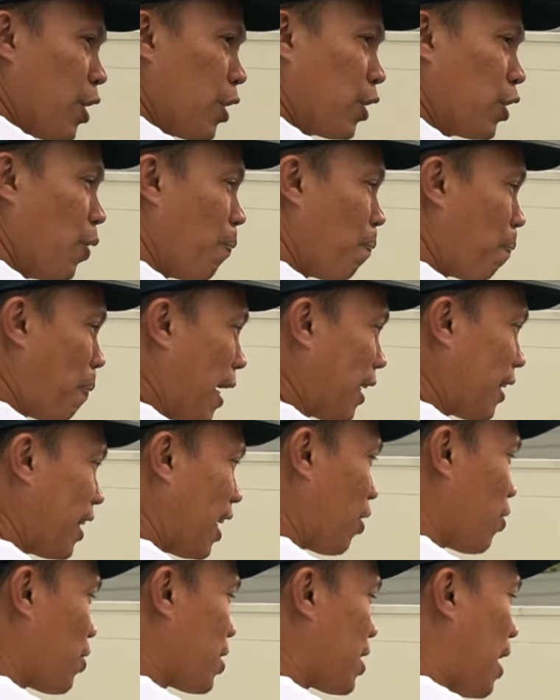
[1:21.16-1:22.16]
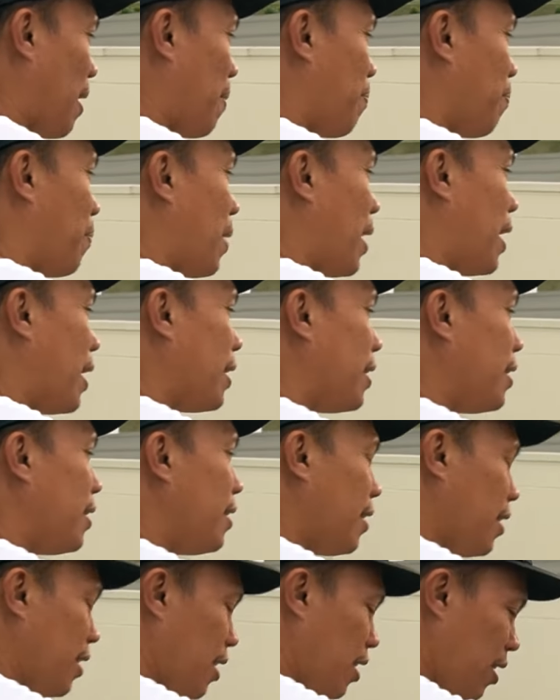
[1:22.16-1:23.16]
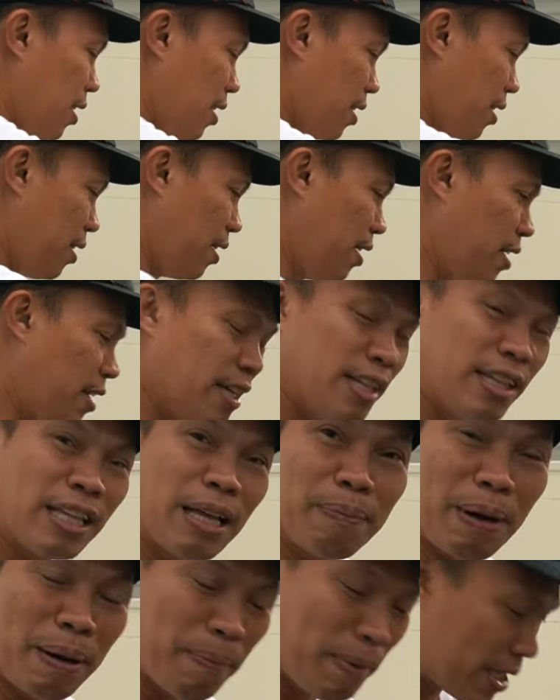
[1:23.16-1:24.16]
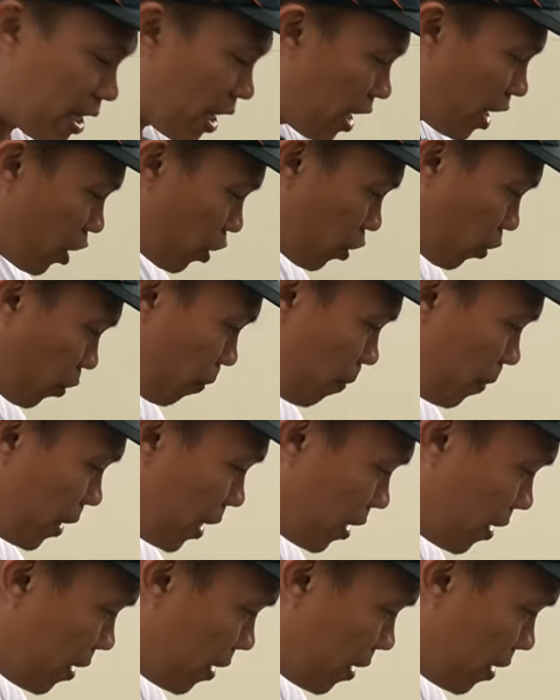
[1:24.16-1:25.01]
yung part na kung saan may nababasa ng tubig.